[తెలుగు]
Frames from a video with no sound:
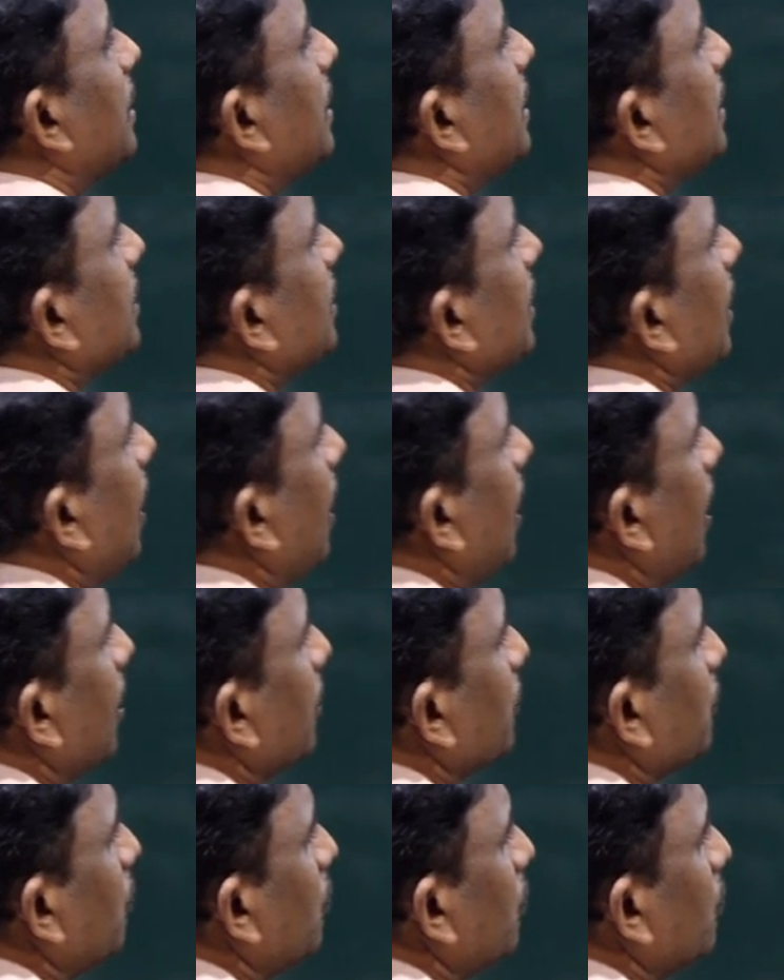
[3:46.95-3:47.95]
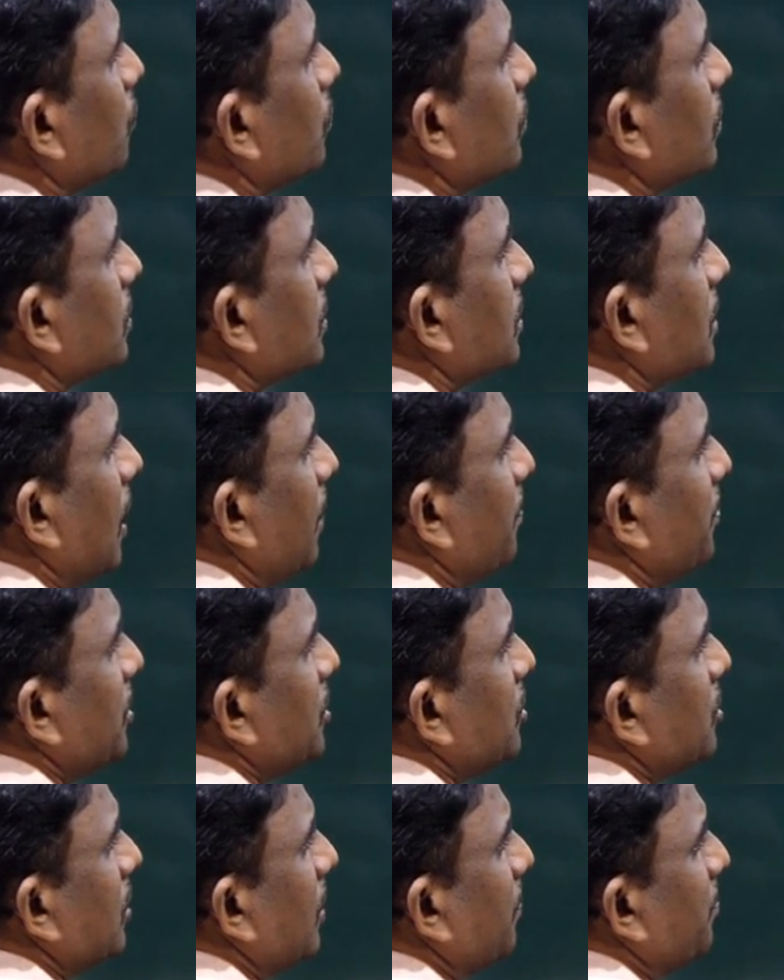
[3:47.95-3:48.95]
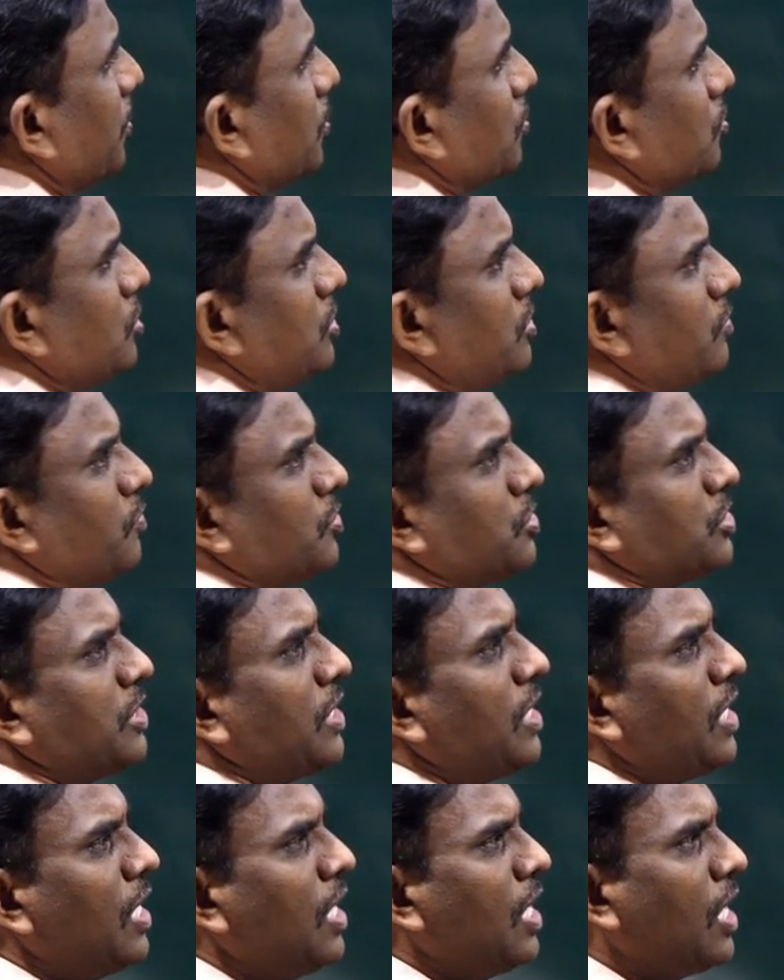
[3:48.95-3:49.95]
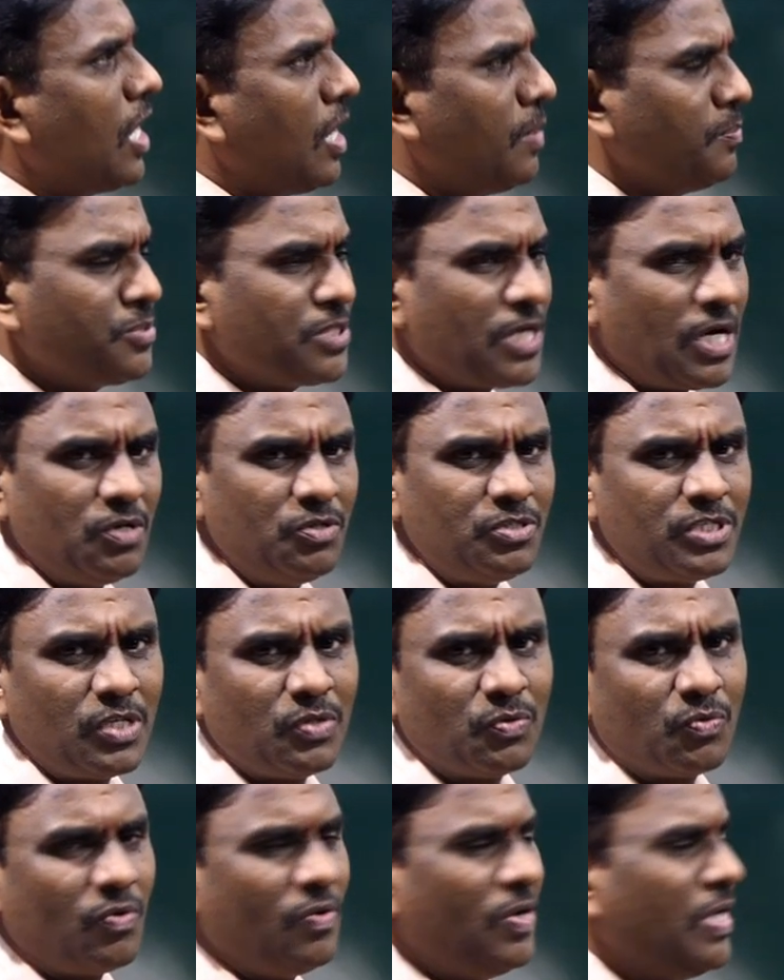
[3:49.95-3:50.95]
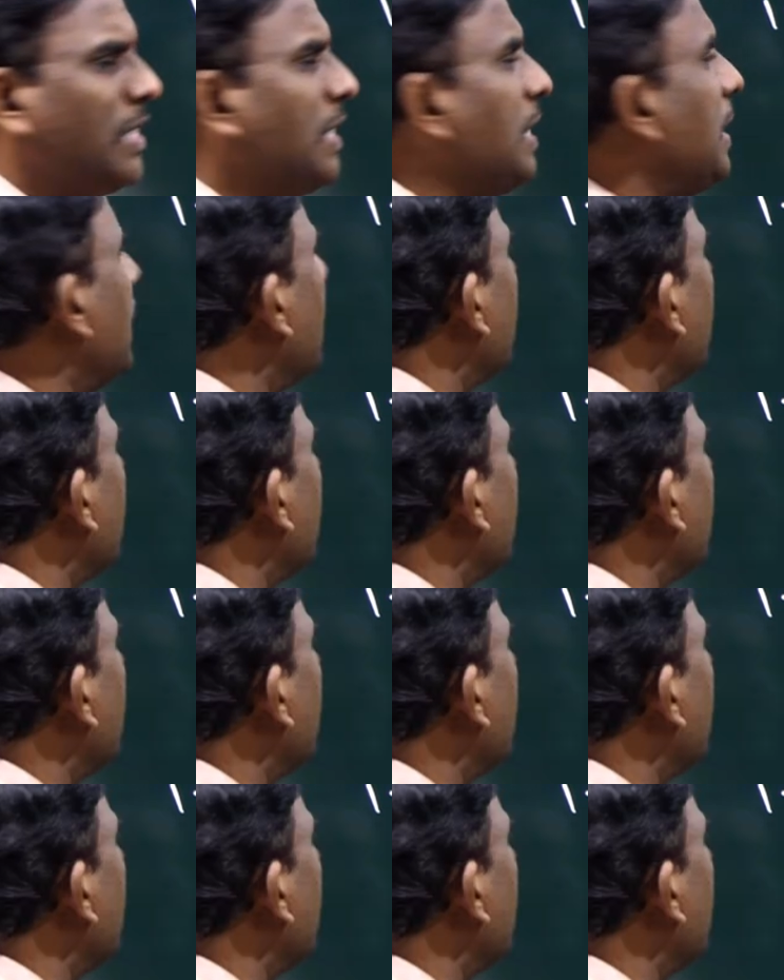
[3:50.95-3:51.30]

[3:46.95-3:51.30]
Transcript: నీతి ఆయోగ్ స్థాపించినప్పటి నుంచి వచ్చిన అంశాలు చదువుకోవాలి